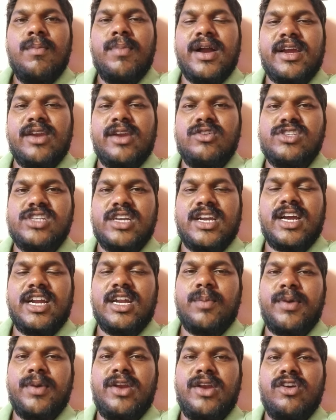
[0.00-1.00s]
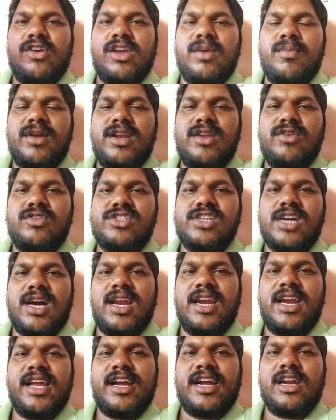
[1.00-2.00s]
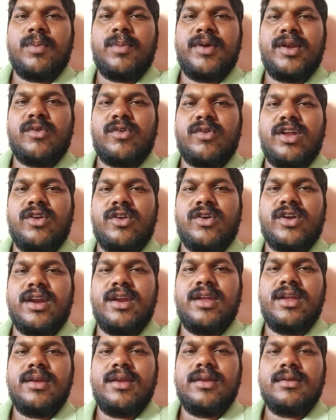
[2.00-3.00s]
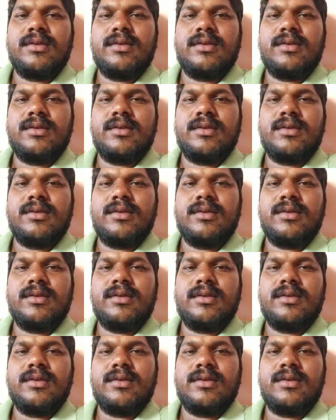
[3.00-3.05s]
పక్కన వచ్చే గంట పైన నొక్కి మళ్ళీ వచ్చే ఆలనే గంట పైన కూడా నొక్కండి